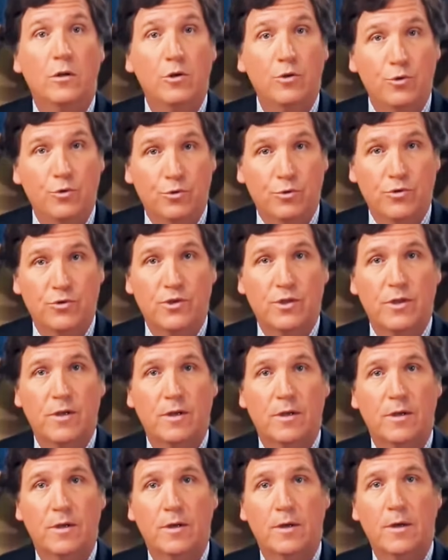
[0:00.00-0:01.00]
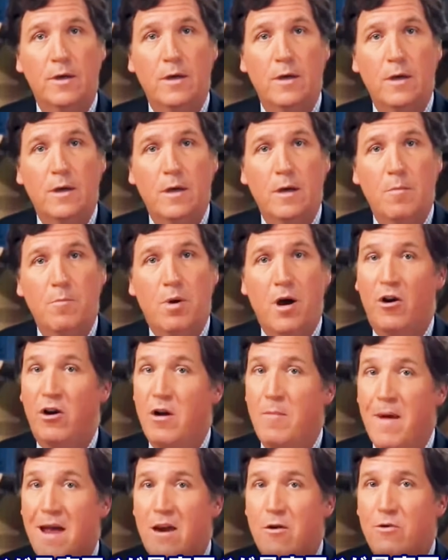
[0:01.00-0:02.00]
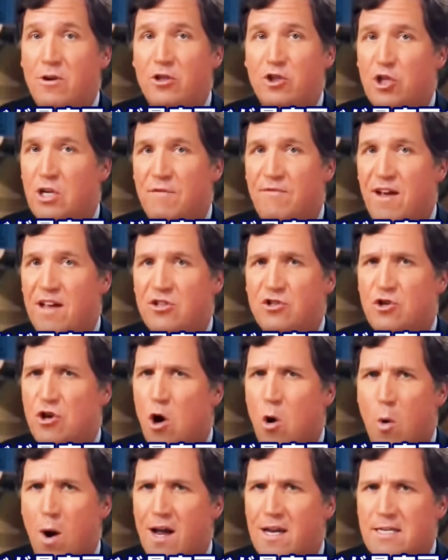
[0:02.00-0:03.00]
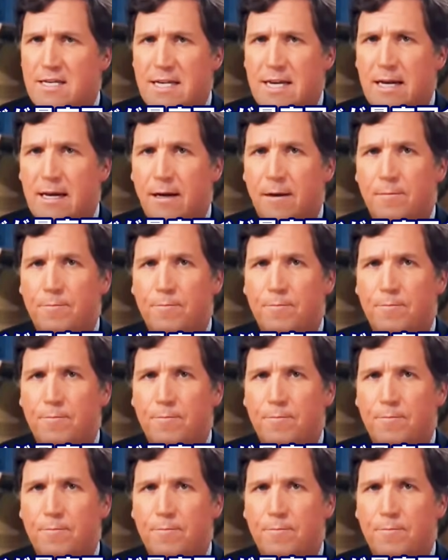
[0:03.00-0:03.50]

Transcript: 私たちは負けるだが最高司令官は何も分かっ